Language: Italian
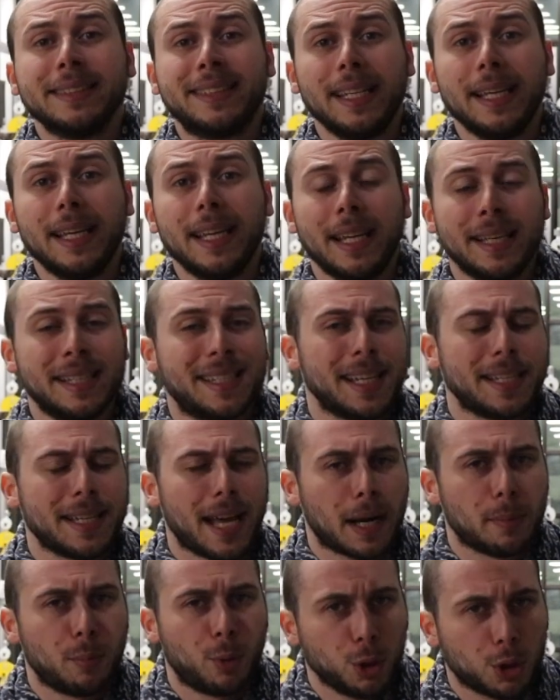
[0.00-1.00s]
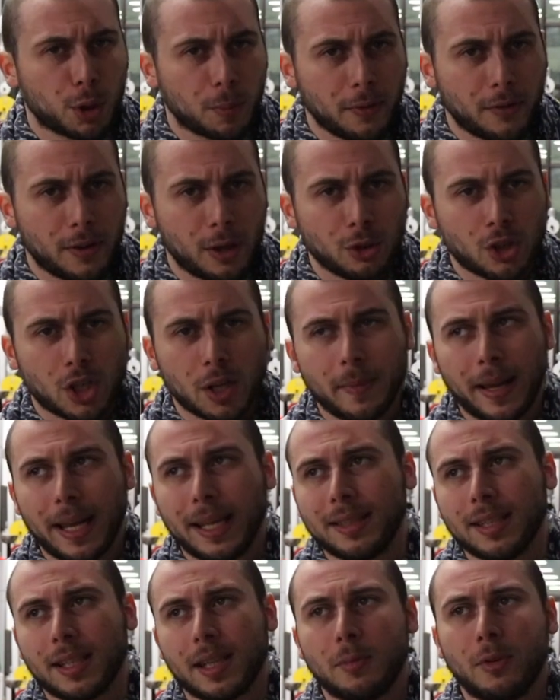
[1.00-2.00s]
di insegnare molto più
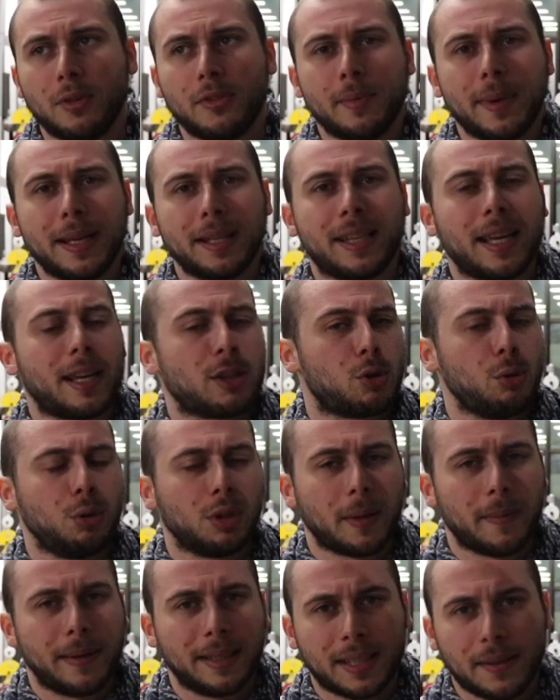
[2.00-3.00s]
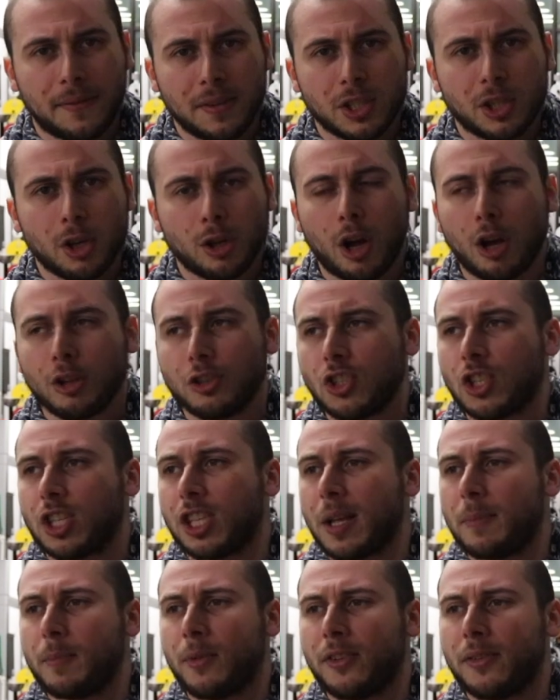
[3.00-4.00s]
velocemente dei movimenti assolutamente fisiologici,
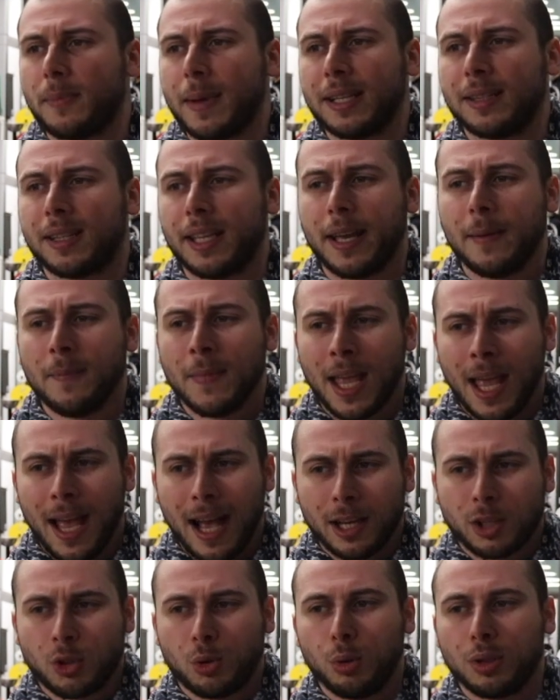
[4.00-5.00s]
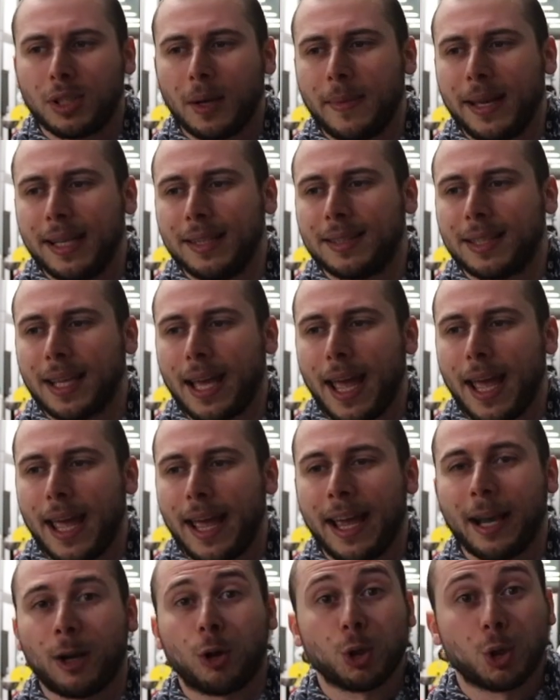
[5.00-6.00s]
dei movimenti assolutamente
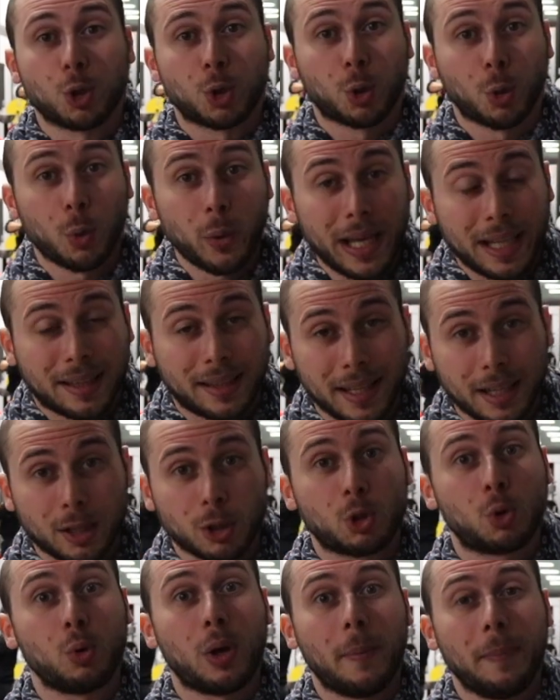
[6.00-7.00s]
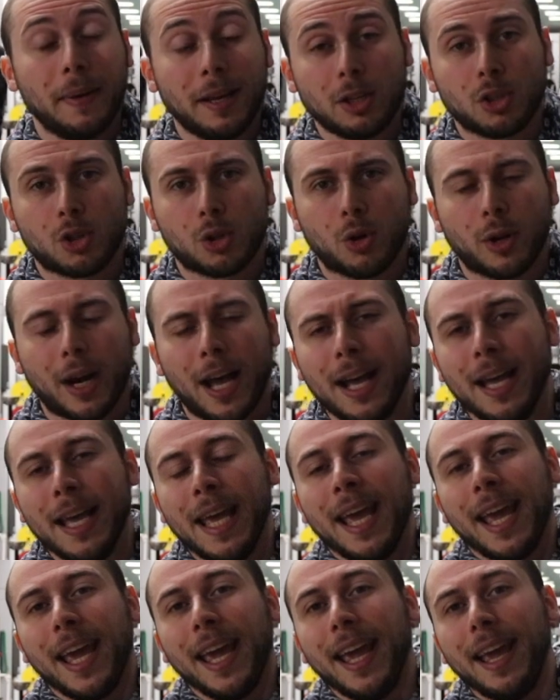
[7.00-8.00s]
eh, costruiti sulla persona
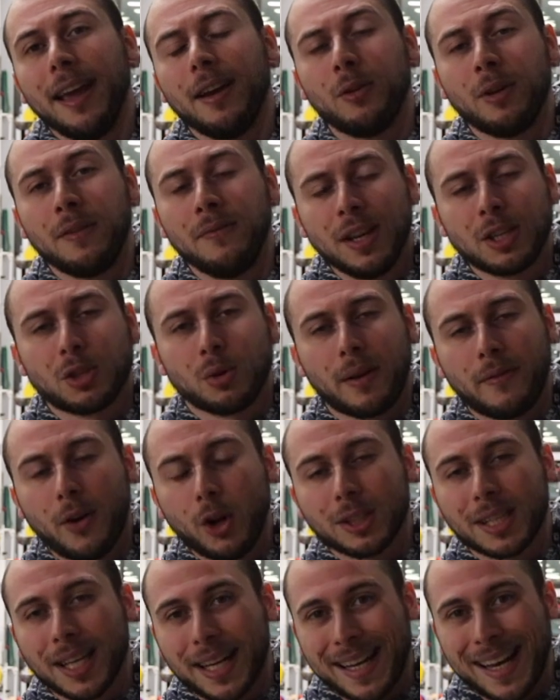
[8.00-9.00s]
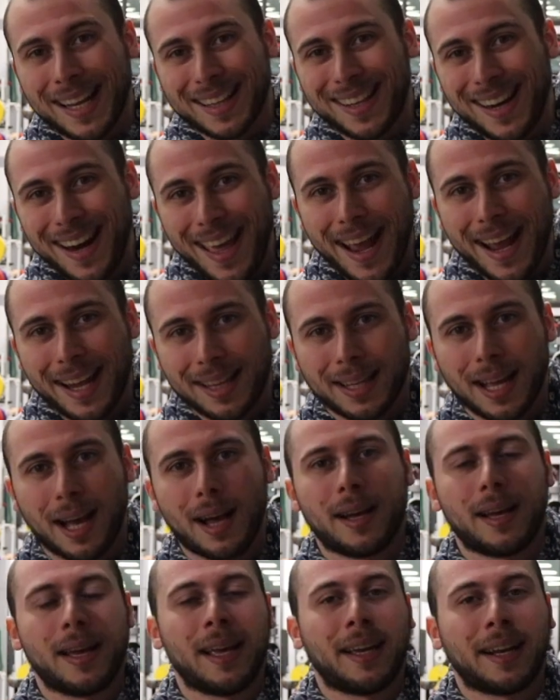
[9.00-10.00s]
e invece una volta che
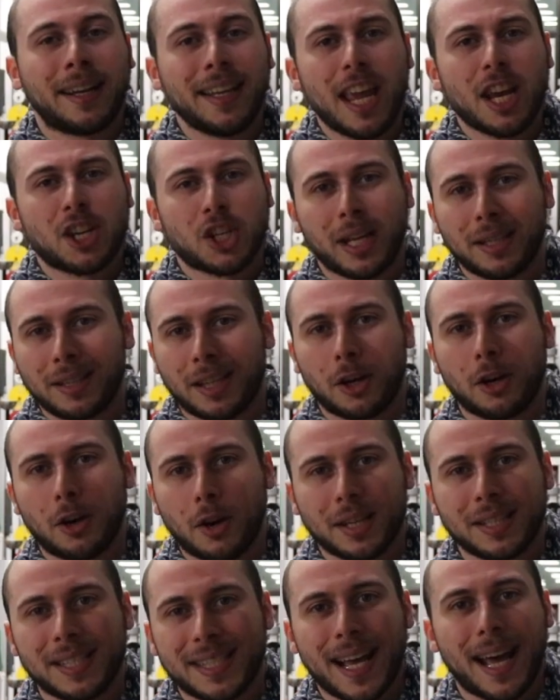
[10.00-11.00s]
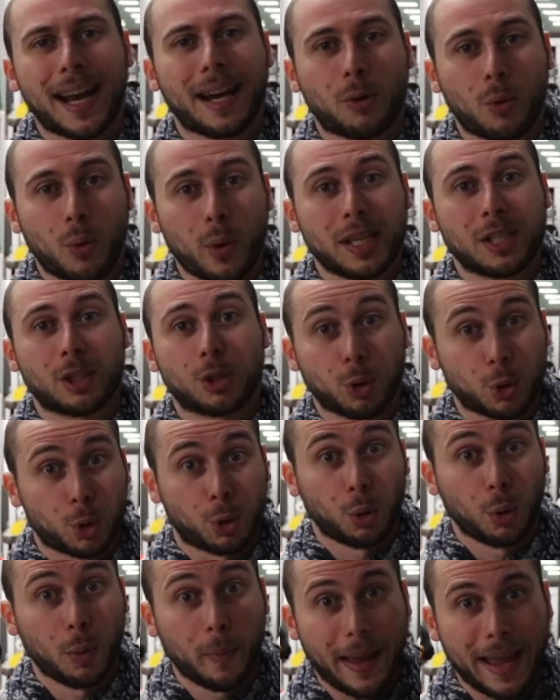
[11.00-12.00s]
l'atleta eh, riesce a interiorizzare questo
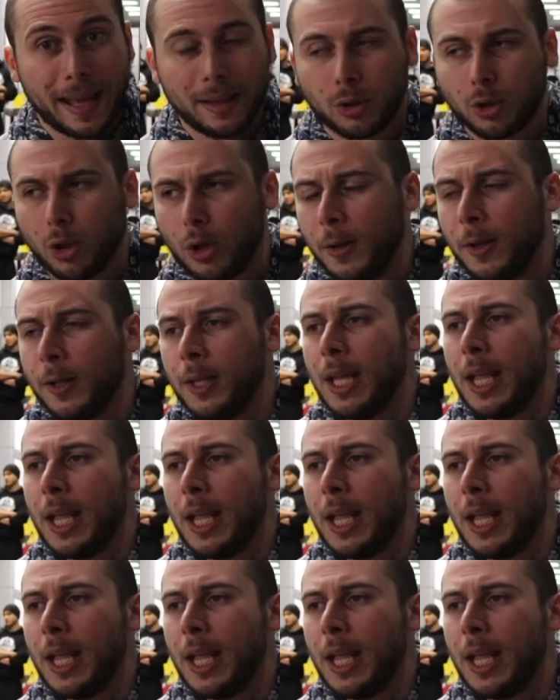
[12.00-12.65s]
strumento,